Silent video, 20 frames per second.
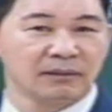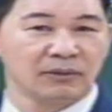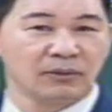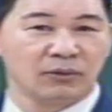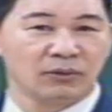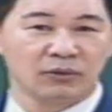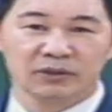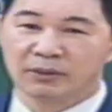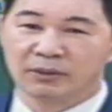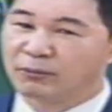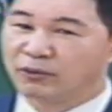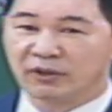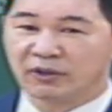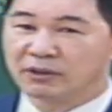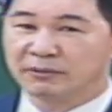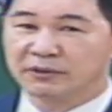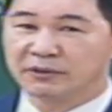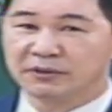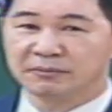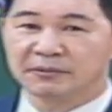혼자 못 끓여
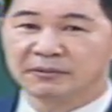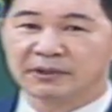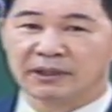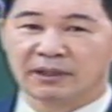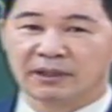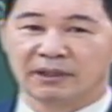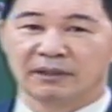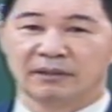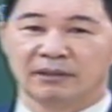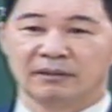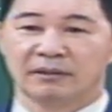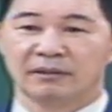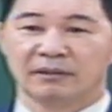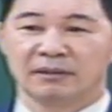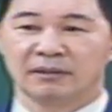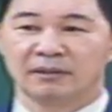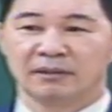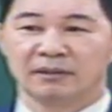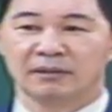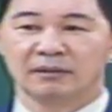먹습니다.
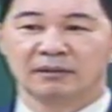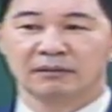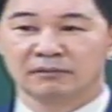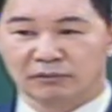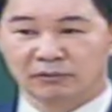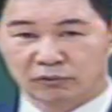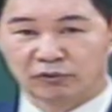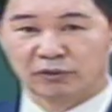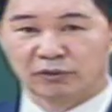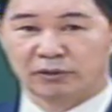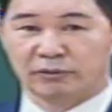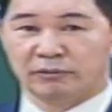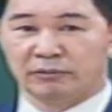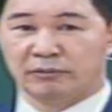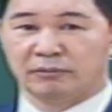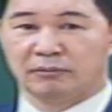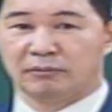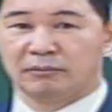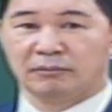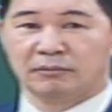
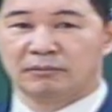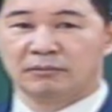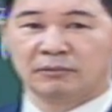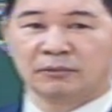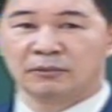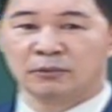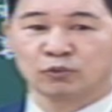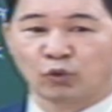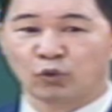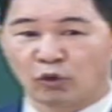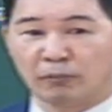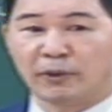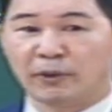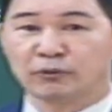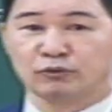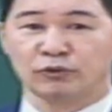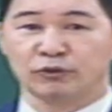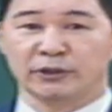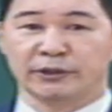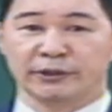그렇잖아요.
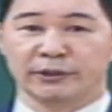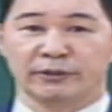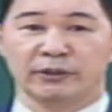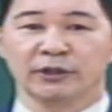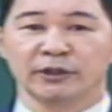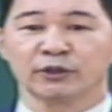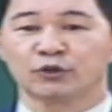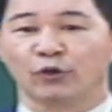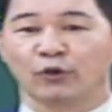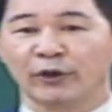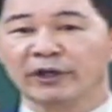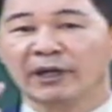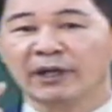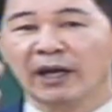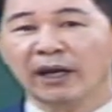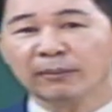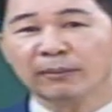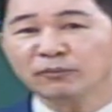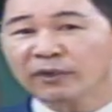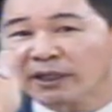돌봐줘야 돼요. 교회는
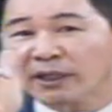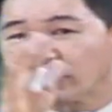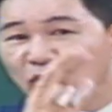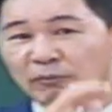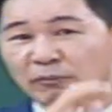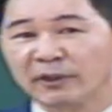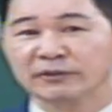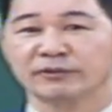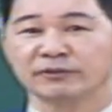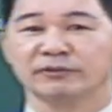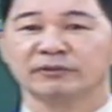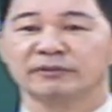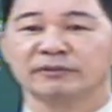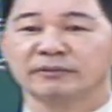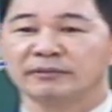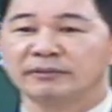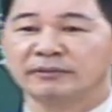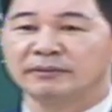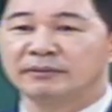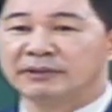아무도 안 돌봐줘.
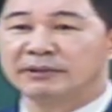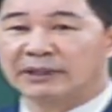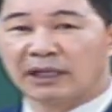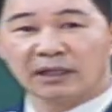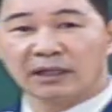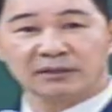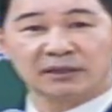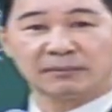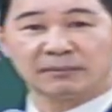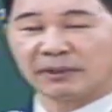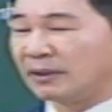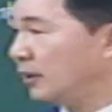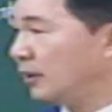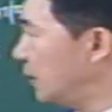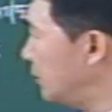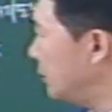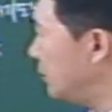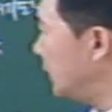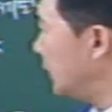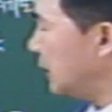네 알아서 해봐라.
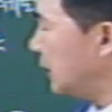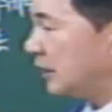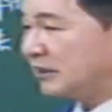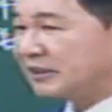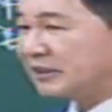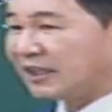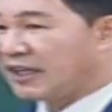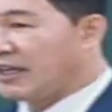제가